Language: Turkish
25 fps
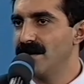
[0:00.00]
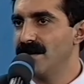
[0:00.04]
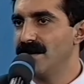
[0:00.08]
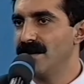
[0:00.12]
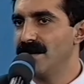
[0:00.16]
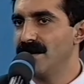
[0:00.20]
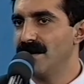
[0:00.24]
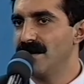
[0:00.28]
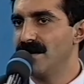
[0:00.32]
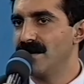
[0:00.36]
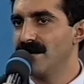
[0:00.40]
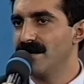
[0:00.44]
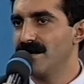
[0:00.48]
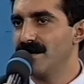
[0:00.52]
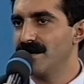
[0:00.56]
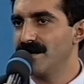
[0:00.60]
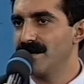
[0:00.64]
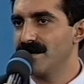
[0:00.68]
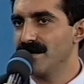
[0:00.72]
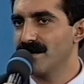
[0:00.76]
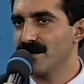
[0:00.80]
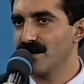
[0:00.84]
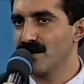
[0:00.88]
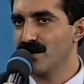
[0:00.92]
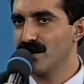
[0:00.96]
Ee,
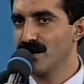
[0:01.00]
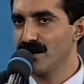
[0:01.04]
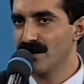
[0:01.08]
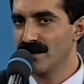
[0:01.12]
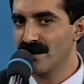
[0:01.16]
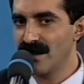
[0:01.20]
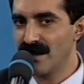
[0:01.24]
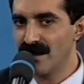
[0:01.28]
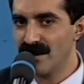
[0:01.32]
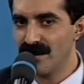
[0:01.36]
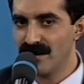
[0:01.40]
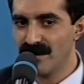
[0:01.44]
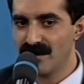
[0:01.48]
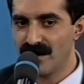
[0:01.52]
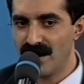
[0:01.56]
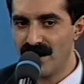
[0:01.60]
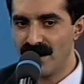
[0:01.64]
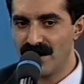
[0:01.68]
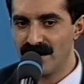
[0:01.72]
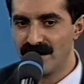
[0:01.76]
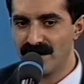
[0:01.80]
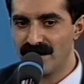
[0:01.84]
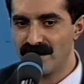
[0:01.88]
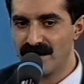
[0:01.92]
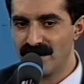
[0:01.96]

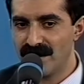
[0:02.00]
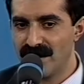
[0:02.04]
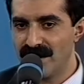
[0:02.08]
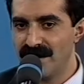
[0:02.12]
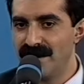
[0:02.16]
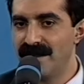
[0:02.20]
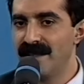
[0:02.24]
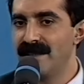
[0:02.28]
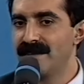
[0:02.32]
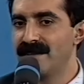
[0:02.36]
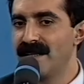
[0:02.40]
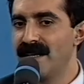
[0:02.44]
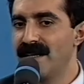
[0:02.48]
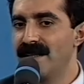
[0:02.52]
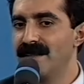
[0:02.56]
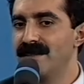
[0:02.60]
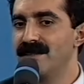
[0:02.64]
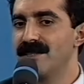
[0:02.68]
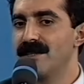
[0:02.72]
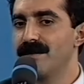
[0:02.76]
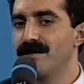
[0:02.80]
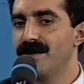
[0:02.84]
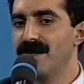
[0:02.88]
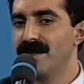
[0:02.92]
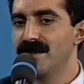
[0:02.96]
konservatuara
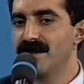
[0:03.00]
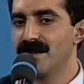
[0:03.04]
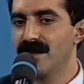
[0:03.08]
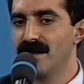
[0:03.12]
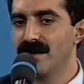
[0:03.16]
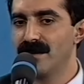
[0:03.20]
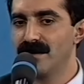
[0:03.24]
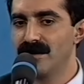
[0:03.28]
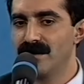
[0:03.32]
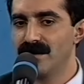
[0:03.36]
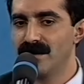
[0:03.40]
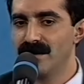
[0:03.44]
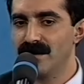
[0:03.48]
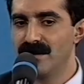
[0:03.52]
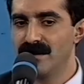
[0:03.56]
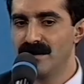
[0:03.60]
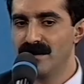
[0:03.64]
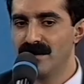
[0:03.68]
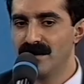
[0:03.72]
yeterince bence e,